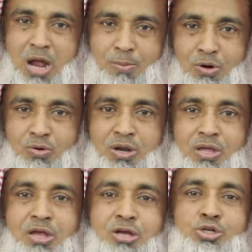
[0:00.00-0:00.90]
আমল করে
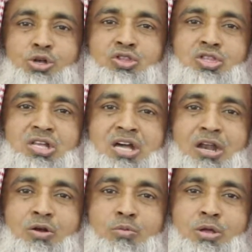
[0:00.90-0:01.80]

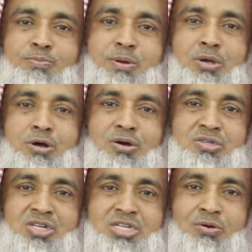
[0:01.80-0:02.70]
সত্যিকারের নবীর প্রেমিক
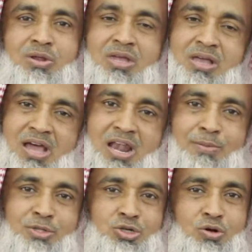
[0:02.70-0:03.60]
হওয়ার চেষ্টা করি
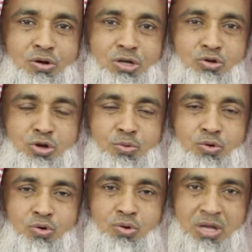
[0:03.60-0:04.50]
আল্লাহ আমাদের সকলকে কবল
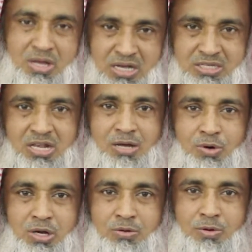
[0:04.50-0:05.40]
করুক
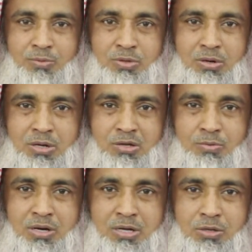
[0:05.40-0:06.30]
আসসালামু আলাইকুম রহমতুল্লাহ
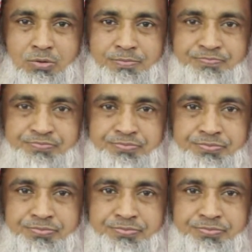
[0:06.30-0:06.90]
বরাকাতু